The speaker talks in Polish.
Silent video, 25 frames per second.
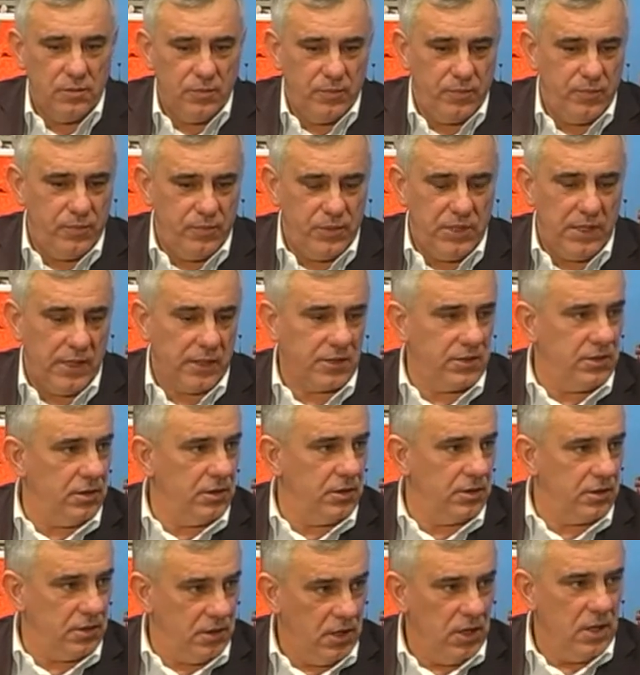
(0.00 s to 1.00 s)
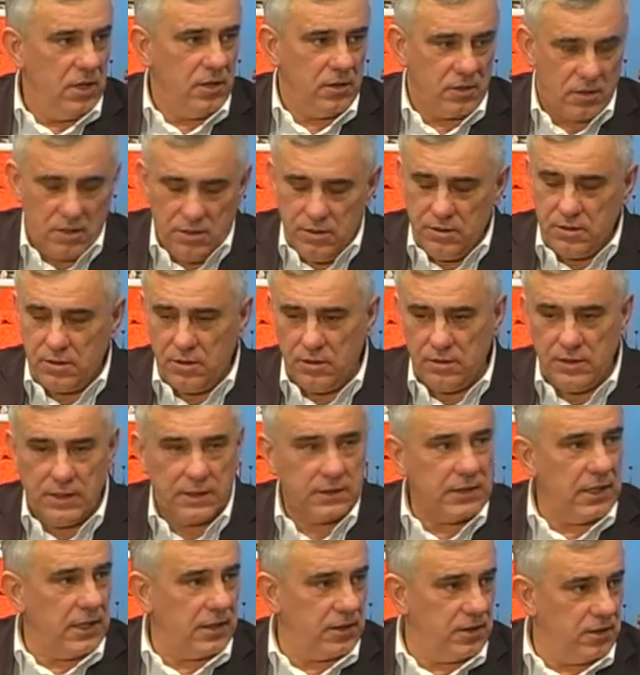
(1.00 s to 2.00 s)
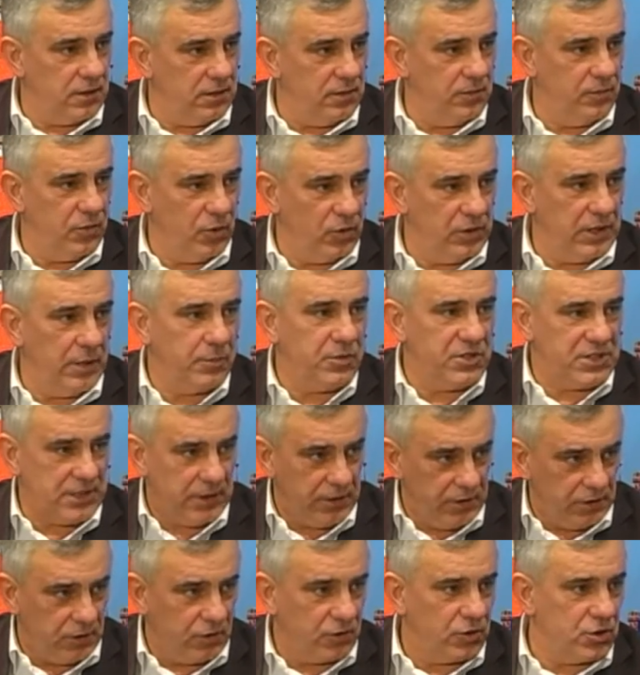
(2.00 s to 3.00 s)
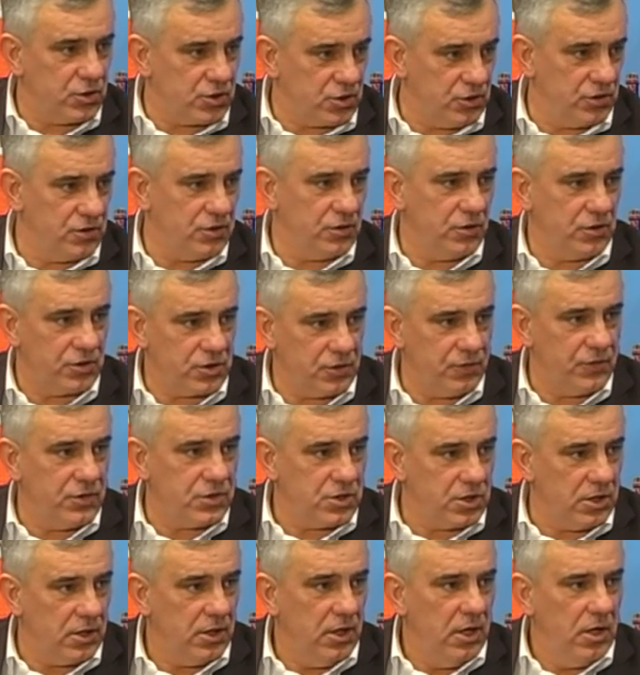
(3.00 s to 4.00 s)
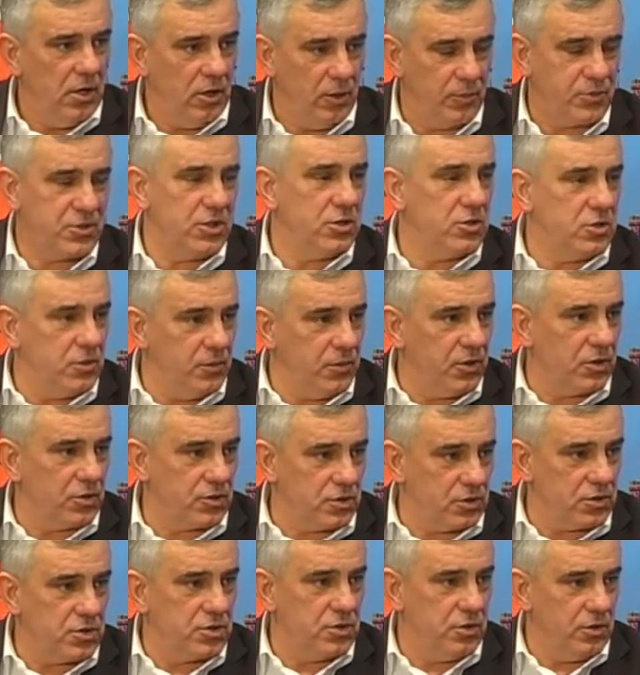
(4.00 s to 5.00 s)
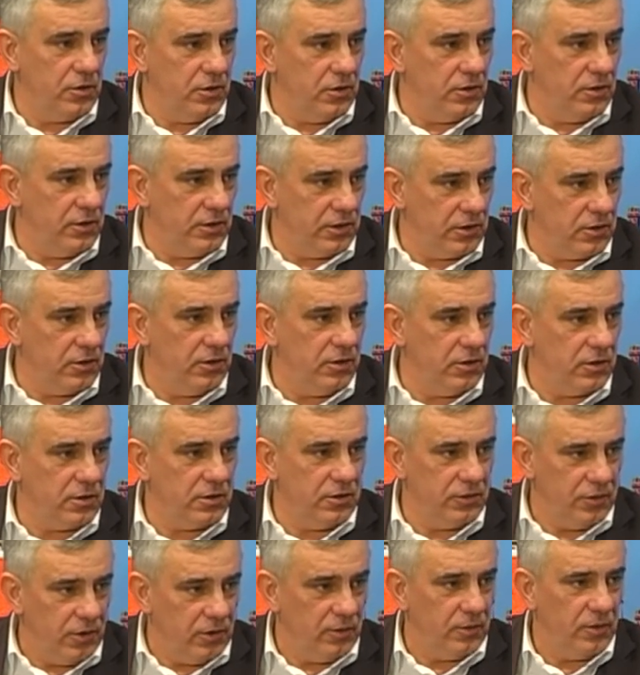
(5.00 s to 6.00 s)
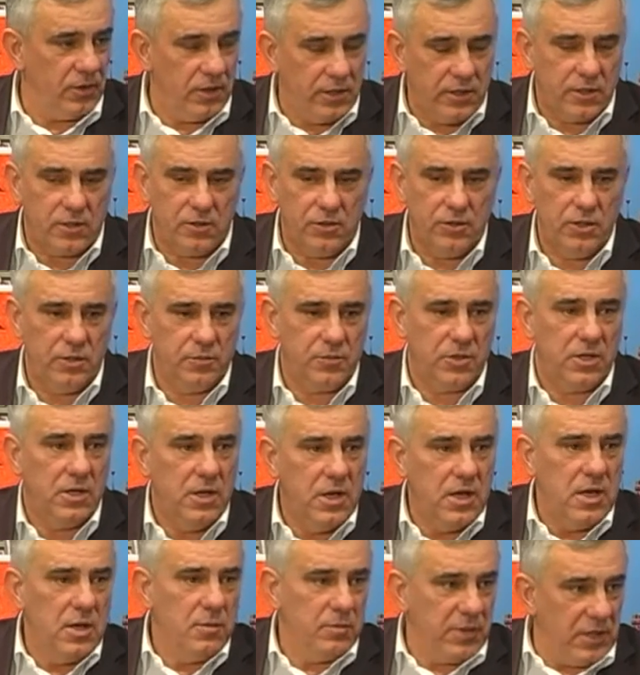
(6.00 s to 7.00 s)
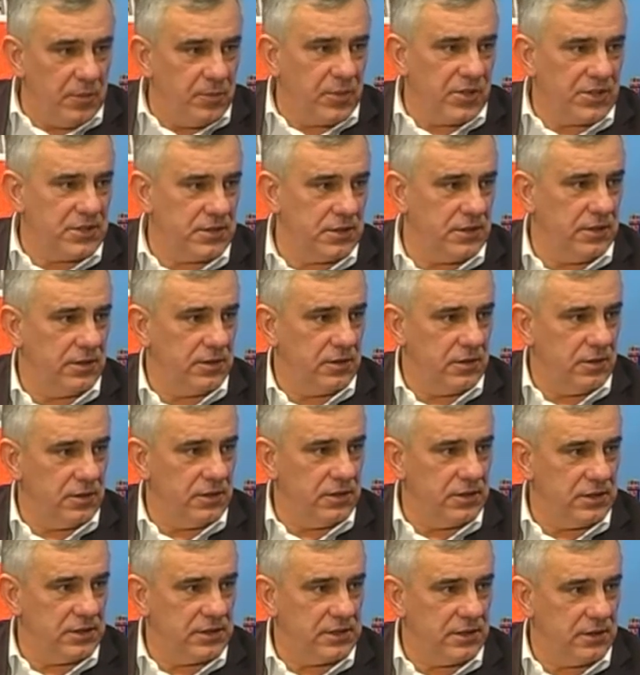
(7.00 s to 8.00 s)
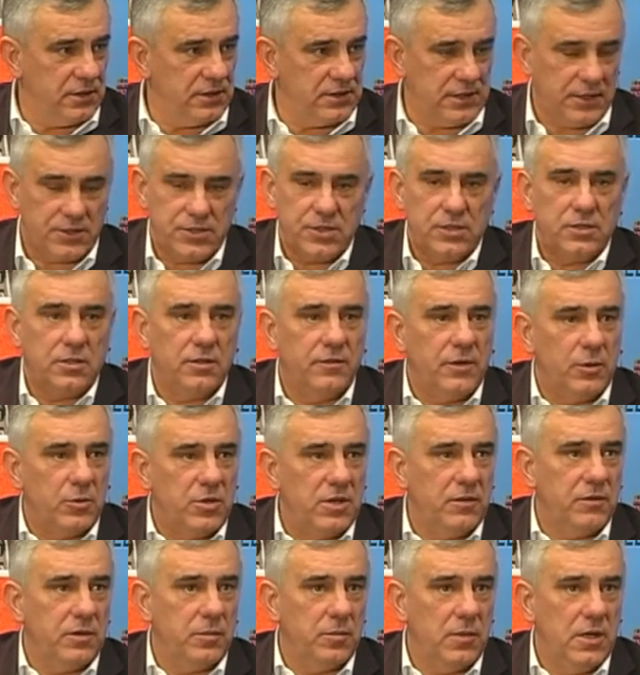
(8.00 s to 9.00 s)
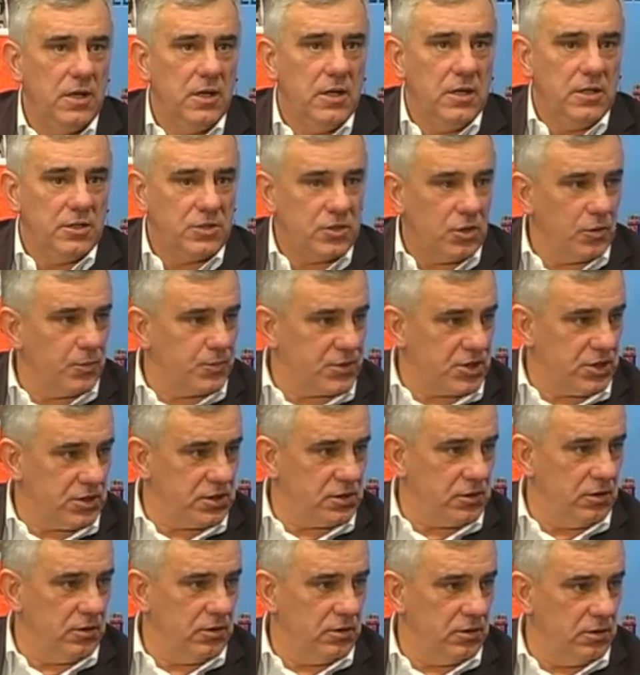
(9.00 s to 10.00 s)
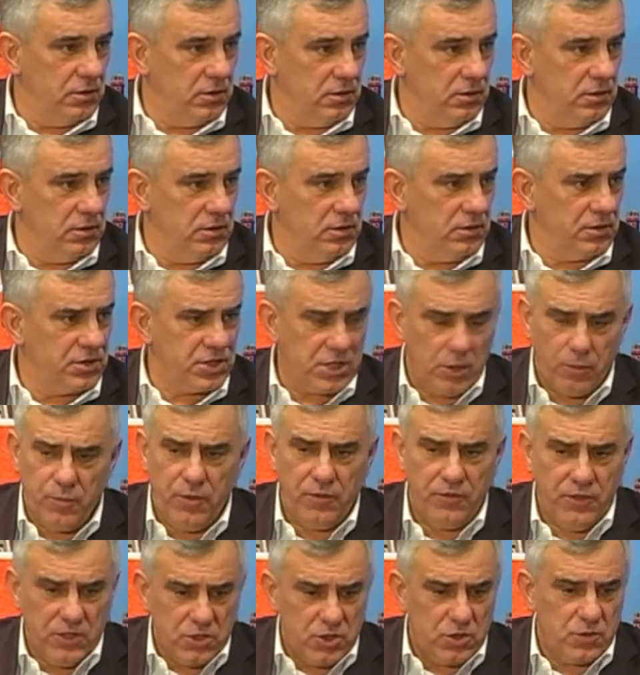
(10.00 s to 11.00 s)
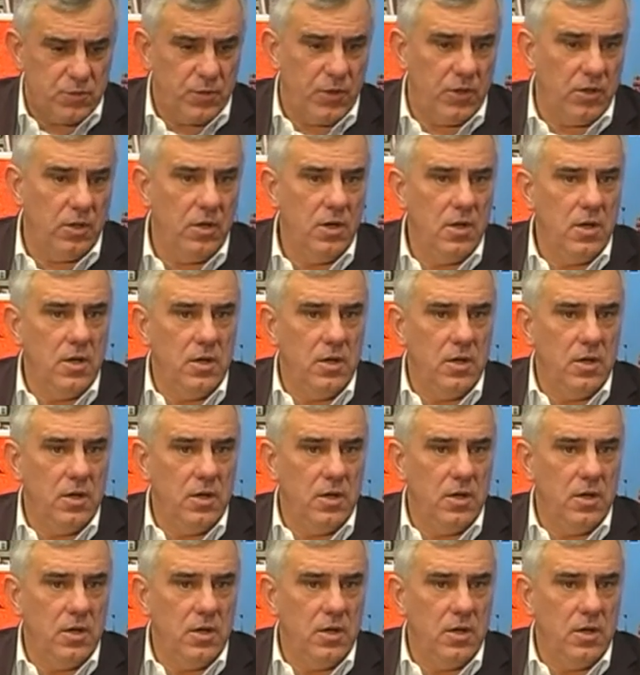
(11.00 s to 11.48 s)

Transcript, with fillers: Billa Bill Clinton miał, Clintona tak. tak. E, było napisane, dotycząc oczywiście o przedsiębiorczości, o, ekonomii. Pan prezydent zacytował, nie wiem, co przez to chciał powiedzieć, bo